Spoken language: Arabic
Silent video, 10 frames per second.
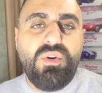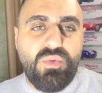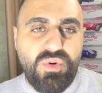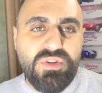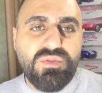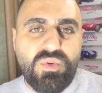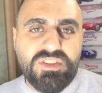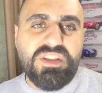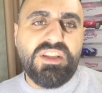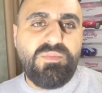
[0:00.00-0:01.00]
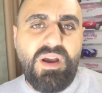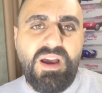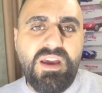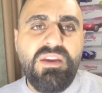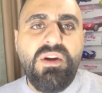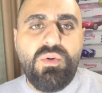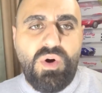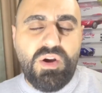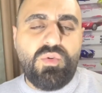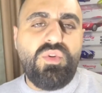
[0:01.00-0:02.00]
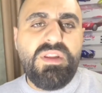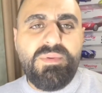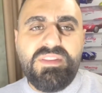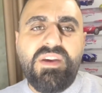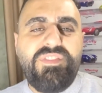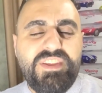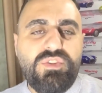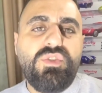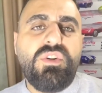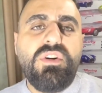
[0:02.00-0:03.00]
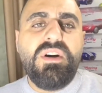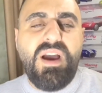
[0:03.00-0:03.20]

وتواصلت معي وحكوا لي بدنا فيديو